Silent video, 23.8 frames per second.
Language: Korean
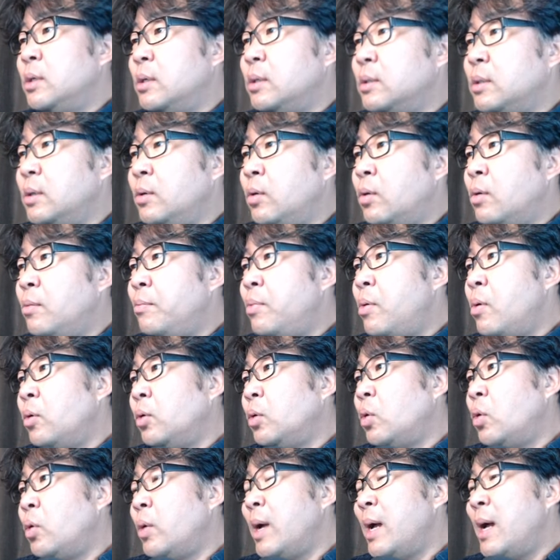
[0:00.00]
그래서 이런
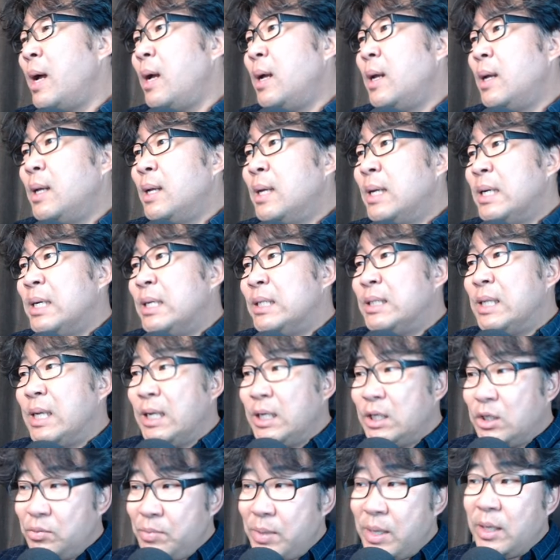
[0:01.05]
복도가 생길
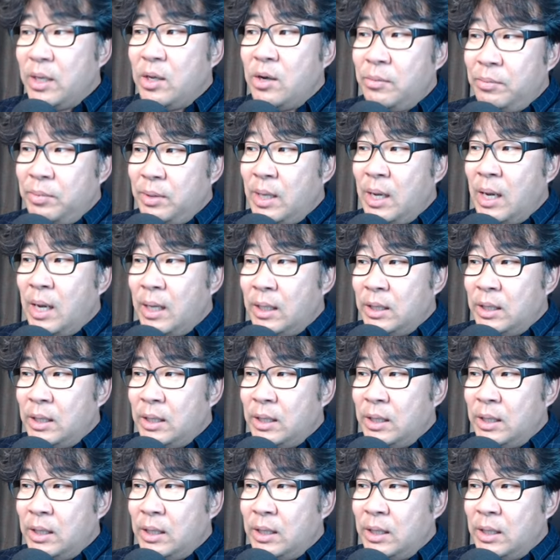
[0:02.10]
수밖에 없다.